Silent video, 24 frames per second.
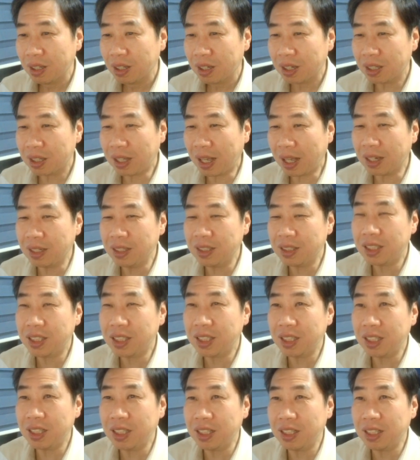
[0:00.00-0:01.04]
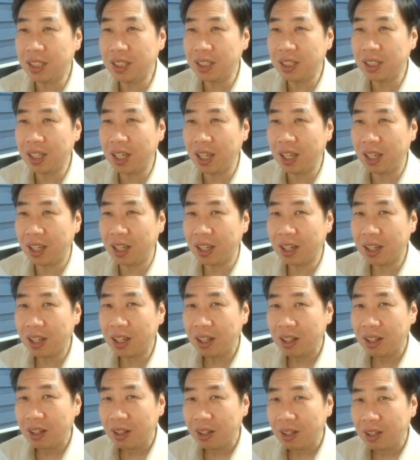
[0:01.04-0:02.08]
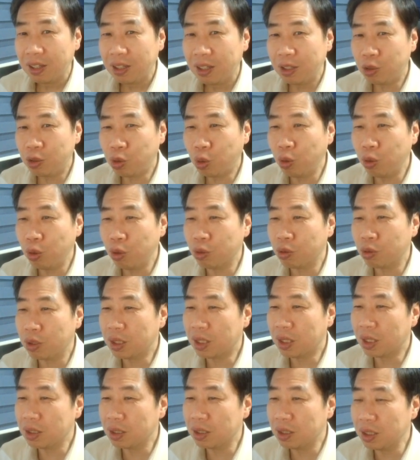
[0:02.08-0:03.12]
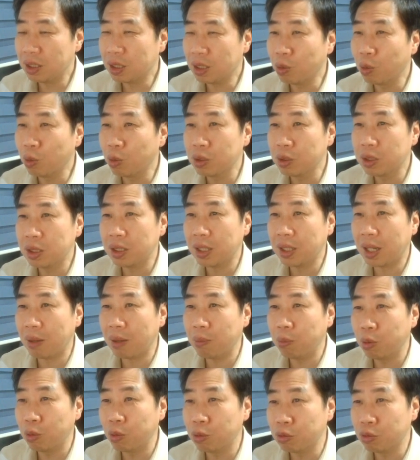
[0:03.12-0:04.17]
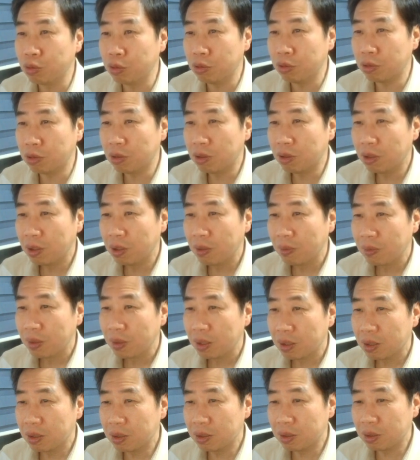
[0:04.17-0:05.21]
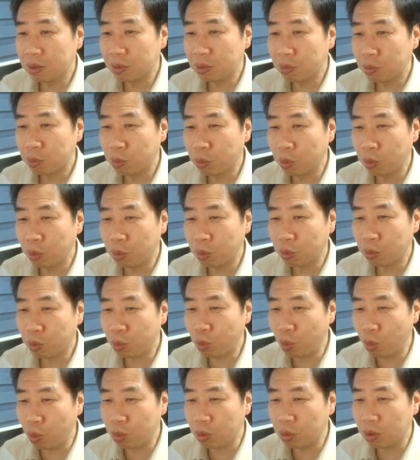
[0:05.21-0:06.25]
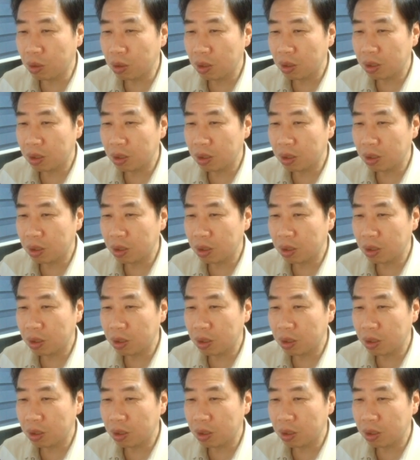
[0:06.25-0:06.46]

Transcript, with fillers: 그러니까 당시에 이 초연료 기사들은 인공지능 안 보고도 그 뭐 꼭